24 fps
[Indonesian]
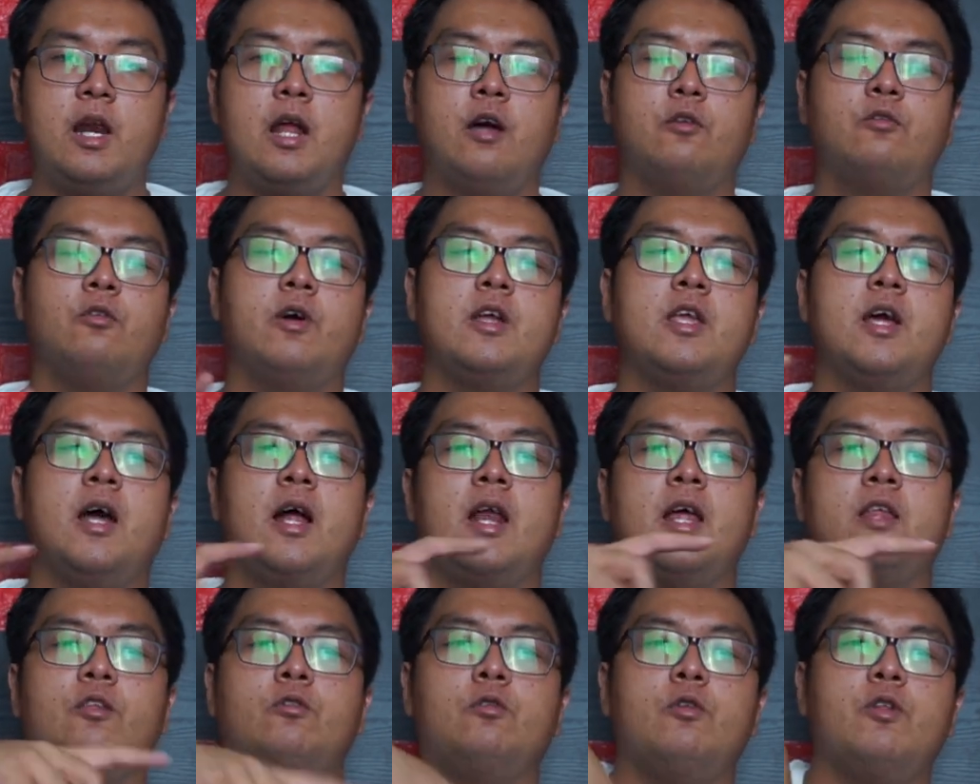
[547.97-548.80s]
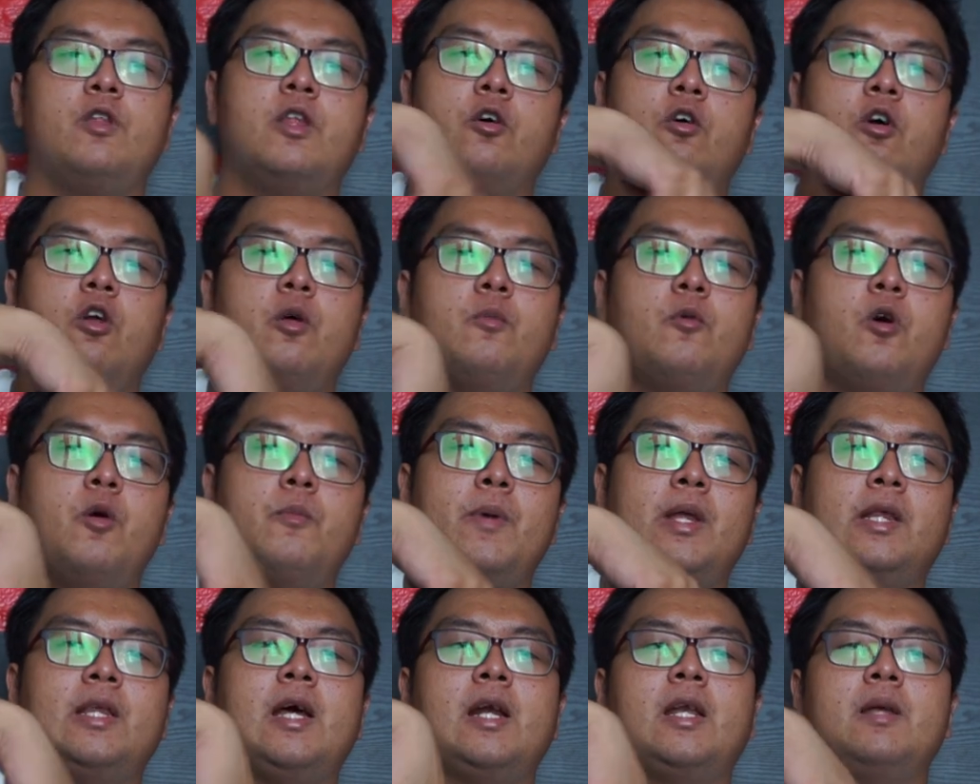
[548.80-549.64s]
Langsung aja kalian tulis di kolom
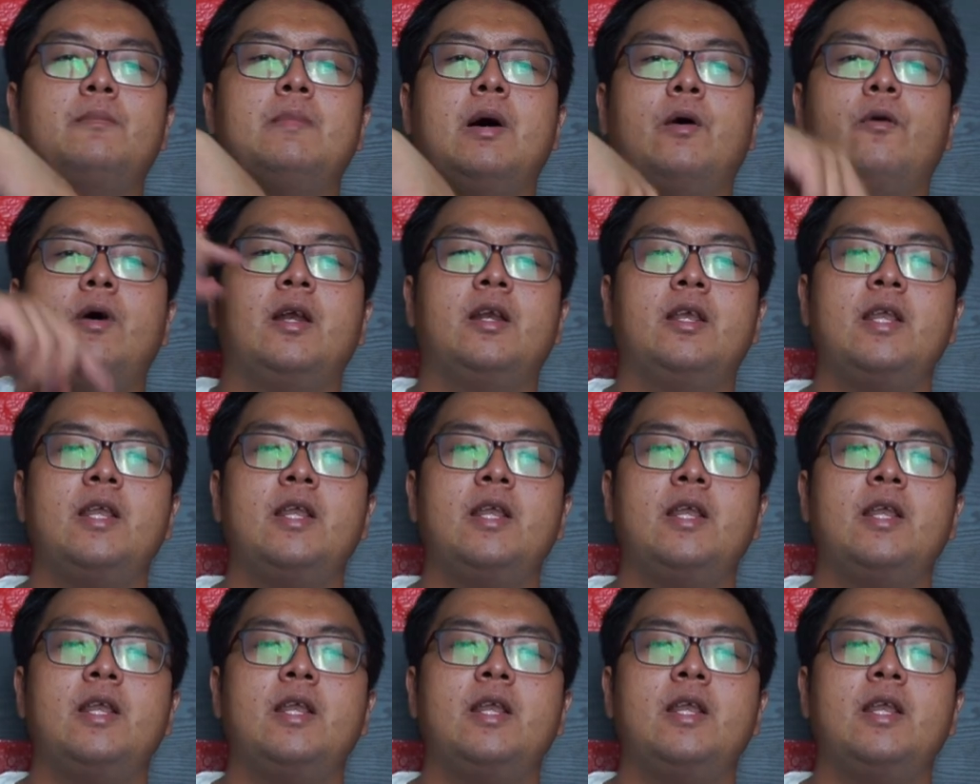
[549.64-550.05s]
komentar di bawah.